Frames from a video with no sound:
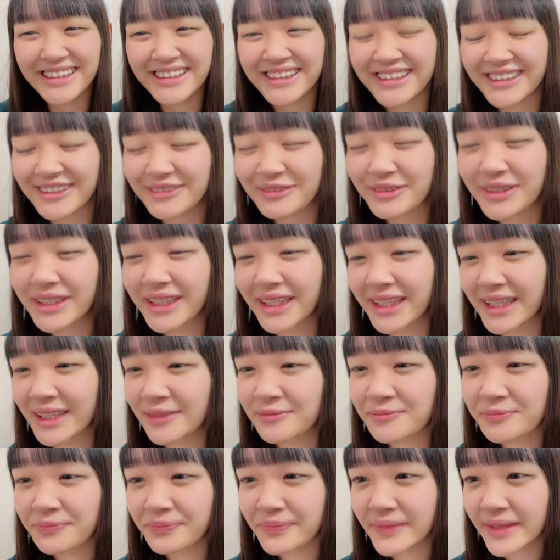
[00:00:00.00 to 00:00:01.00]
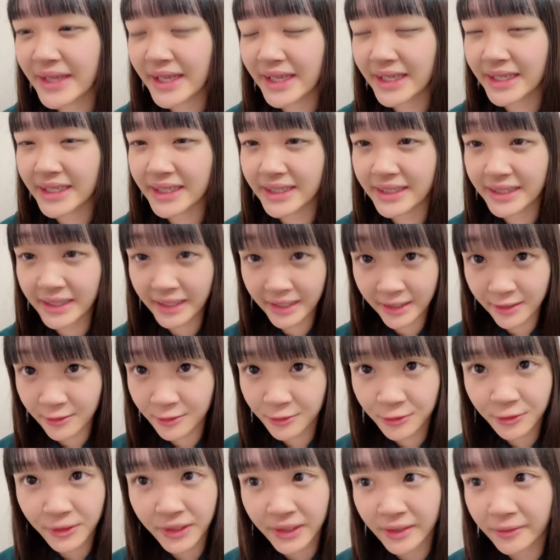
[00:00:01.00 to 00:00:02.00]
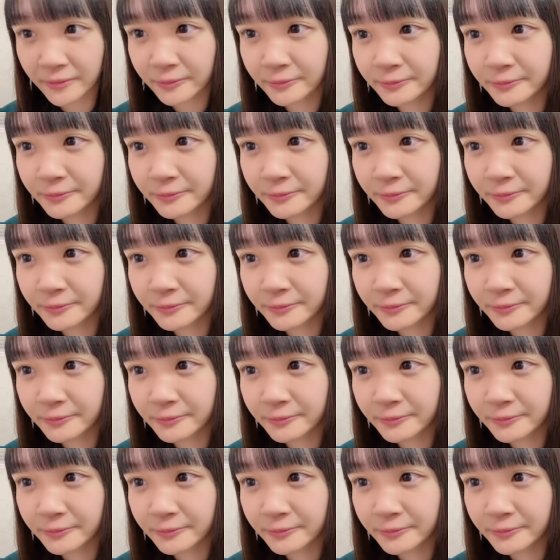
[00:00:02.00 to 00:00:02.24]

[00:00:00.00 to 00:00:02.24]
でもいいねテイテイ公園